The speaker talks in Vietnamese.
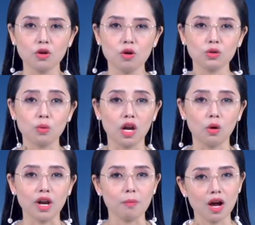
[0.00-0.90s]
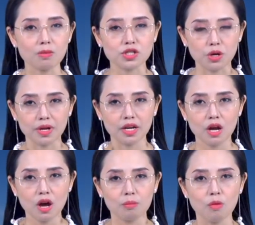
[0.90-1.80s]
phát ngôn của Lầu Năm Góc cho biết
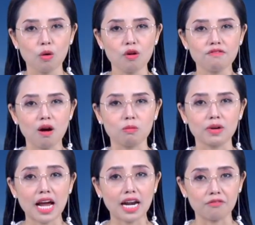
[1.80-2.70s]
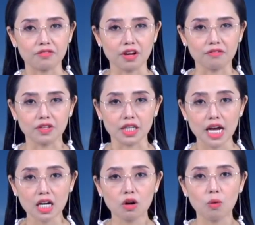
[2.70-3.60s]
Bộ Quốc phòng đang làm việc với
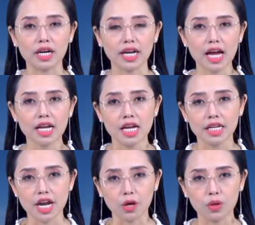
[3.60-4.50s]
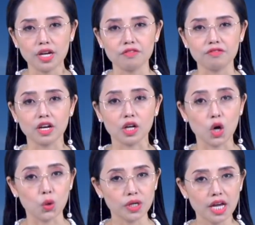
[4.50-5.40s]
các cơ quan khác để quyết định
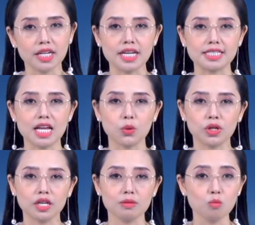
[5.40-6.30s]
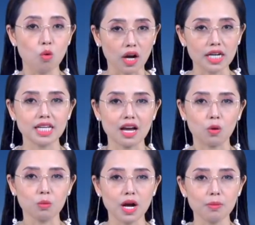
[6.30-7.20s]
việc có nên đặt ra quy định buộc các nhà
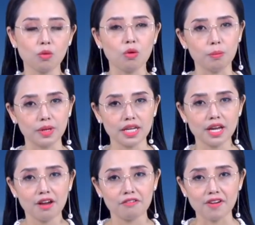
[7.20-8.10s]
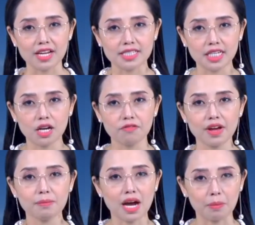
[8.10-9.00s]
cung cấp của Mỹ phải xin cấp
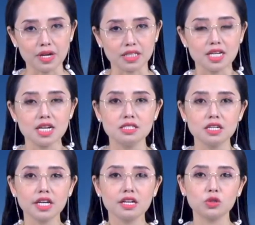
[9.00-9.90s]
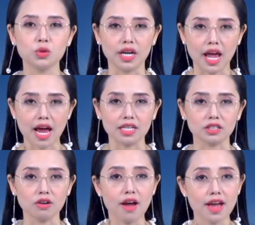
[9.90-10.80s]
phép đặc biệt trước khi chuyển
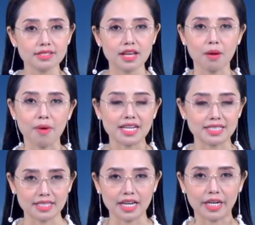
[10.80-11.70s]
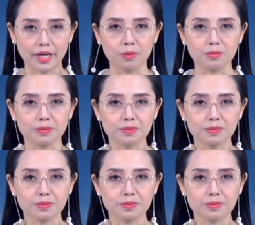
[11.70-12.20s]
hàng cho SMIC hay không.